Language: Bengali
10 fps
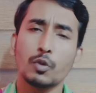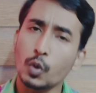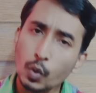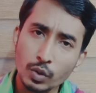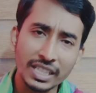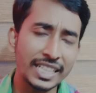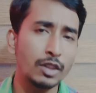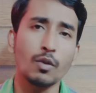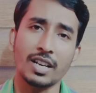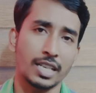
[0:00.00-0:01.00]
আমি কোনোদিনই
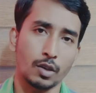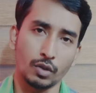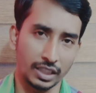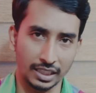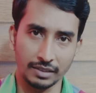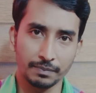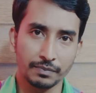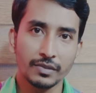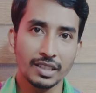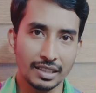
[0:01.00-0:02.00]
কিন্তু আশা করিনি
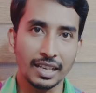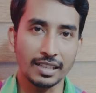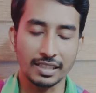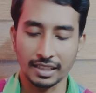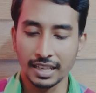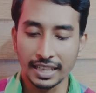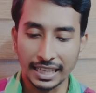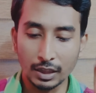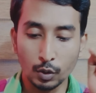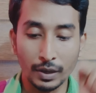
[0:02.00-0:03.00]
ঠিক আছে
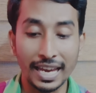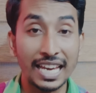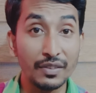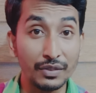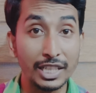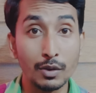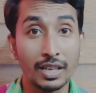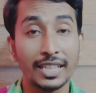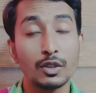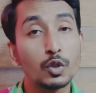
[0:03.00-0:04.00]
কিন্তু এই
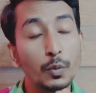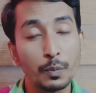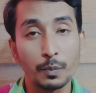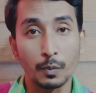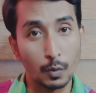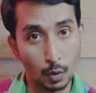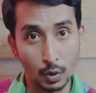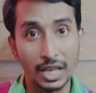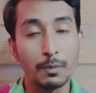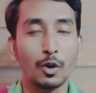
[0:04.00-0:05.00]
ভিডিওটা কিন্তু
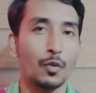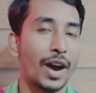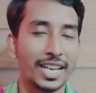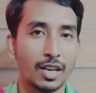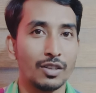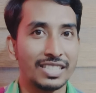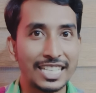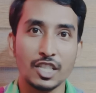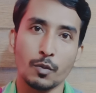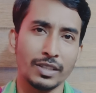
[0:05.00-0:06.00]
অনেক বড় ভাইরাল হয়েছে
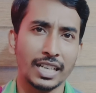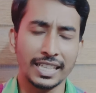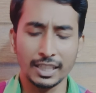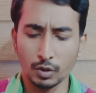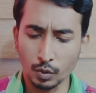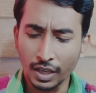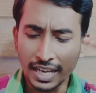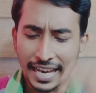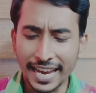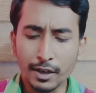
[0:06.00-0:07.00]
এই সময় দাঁড়িয়ে কিন্তু
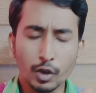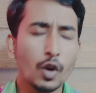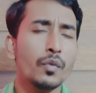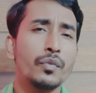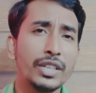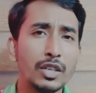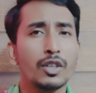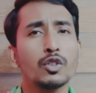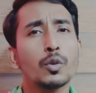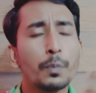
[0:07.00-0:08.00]
এই রকম ভিডিও
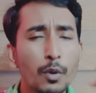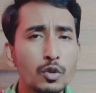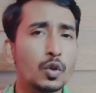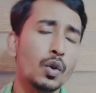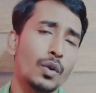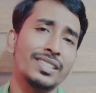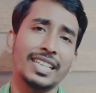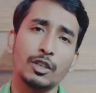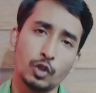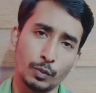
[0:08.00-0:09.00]
কিন্তু প্রচুর রয়েছে
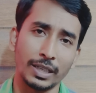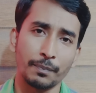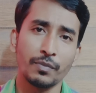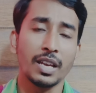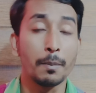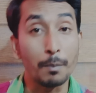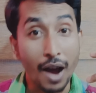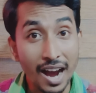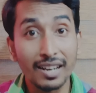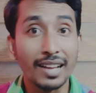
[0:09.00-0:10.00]
ইউটিউবে
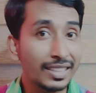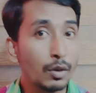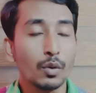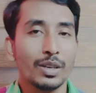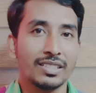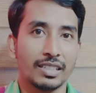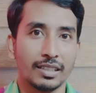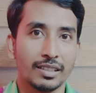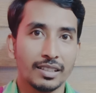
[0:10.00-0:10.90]
বাংলাতেও রয়েছে